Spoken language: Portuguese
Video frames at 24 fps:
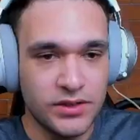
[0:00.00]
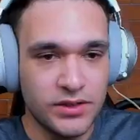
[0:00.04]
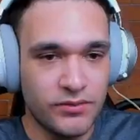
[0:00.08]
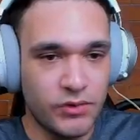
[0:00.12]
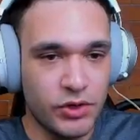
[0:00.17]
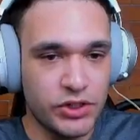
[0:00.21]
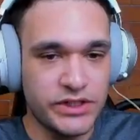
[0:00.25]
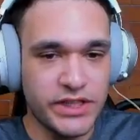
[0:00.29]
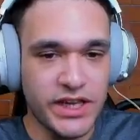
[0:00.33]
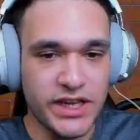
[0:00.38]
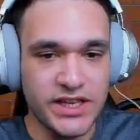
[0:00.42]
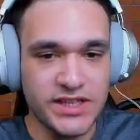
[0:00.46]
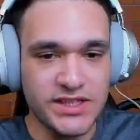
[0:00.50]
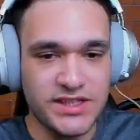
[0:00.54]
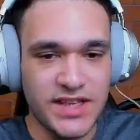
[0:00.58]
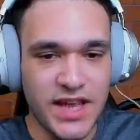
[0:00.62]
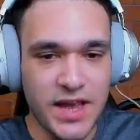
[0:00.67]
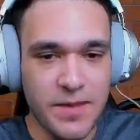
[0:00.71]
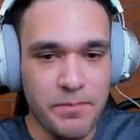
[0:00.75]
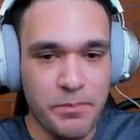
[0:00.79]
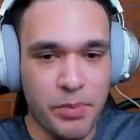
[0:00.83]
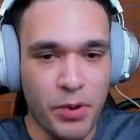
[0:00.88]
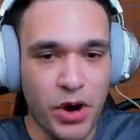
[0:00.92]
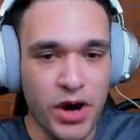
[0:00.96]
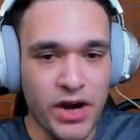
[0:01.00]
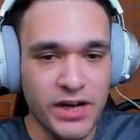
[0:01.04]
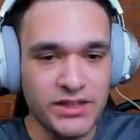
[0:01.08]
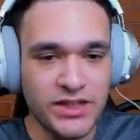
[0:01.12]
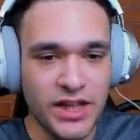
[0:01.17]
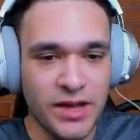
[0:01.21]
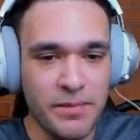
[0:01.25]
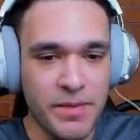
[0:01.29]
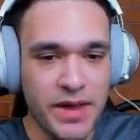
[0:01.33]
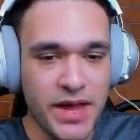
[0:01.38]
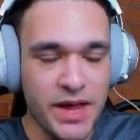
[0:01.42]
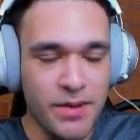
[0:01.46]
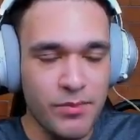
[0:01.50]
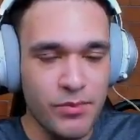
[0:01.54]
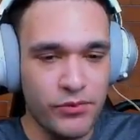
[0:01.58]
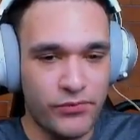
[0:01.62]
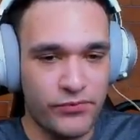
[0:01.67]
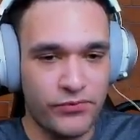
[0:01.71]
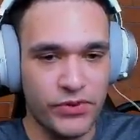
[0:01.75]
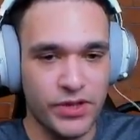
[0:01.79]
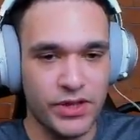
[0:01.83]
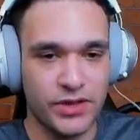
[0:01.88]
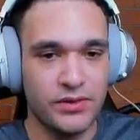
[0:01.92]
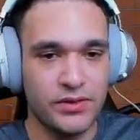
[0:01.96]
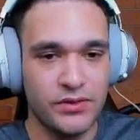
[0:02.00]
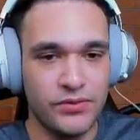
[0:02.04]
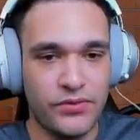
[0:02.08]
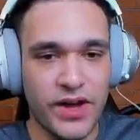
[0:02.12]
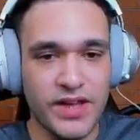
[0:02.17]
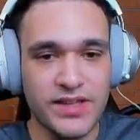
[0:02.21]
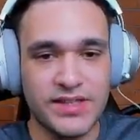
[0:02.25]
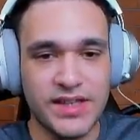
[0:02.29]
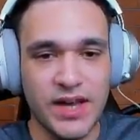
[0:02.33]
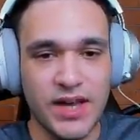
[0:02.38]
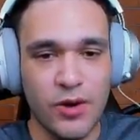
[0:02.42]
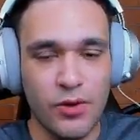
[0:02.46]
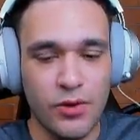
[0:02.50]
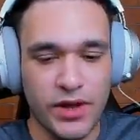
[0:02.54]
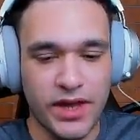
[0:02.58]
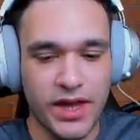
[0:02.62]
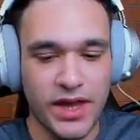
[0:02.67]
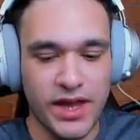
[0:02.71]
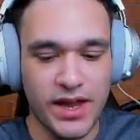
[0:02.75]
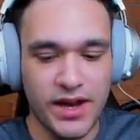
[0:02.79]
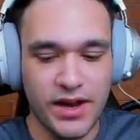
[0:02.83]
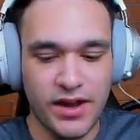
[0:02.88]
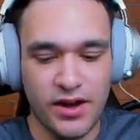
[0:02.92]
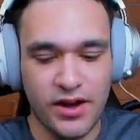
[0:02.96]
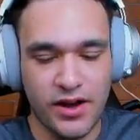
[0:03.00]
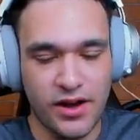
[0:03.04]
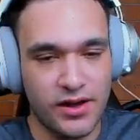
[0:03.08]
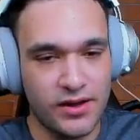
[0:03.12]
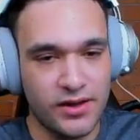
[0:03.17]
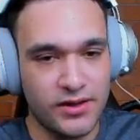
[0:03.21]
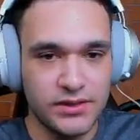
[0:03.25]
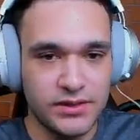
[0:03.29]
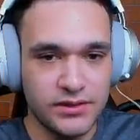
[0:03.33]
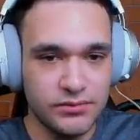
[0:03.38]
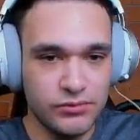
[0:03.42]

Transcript: Vou ter que sem porta mesmo, fi. Fazer o quê, né, ó?